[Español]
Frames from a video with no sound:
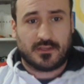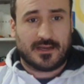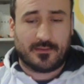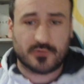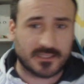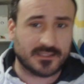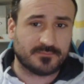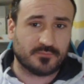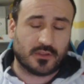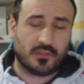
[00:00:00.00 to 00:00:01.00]
Llegaremos antes,
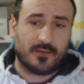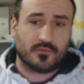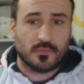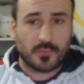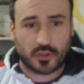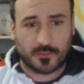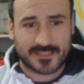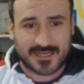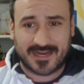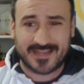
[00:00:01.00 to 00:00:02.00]
potenciaremos un poquito más
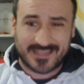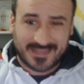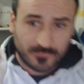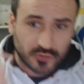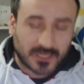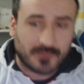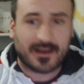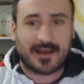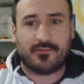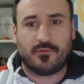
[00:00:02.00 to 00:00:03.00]
el canal y seguiremos
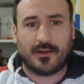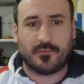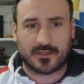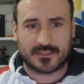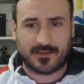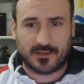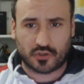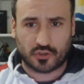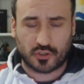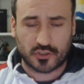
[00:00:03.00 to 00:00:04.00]
trabajando, ¿vale? Porque sabéis que
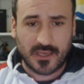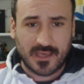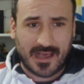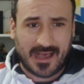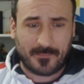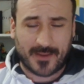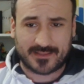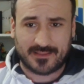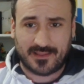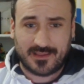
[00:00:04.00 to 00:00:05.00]
nosotros,
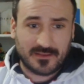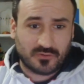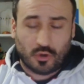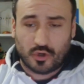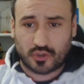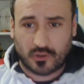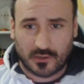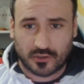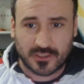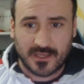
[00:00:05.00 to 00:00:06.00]
aparte de todos los
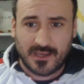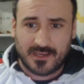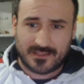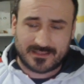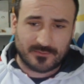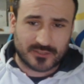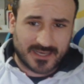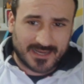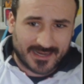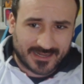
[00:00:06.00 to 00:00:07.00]
torneos, intentamos
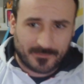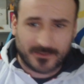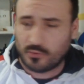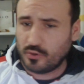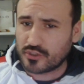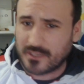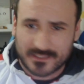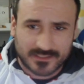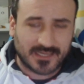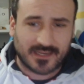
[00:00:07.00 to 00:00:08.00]
trabajar en capítulos,
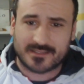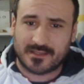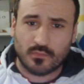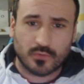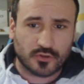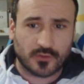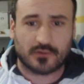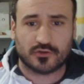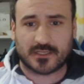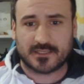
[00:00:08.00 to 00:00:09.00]
en series, en un montón de
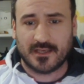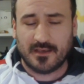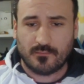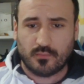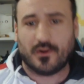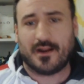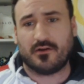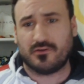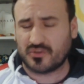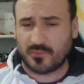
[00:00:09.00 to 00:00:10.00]
cosas buenas,
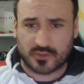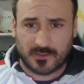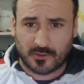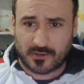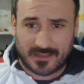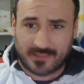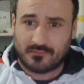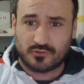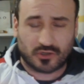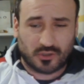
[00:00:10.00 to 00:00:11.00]
¿no? No somos los típicos que lanzan
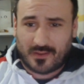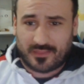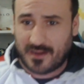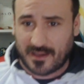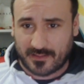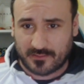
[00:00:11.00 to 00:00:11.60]
un sorteo y no hacen nada.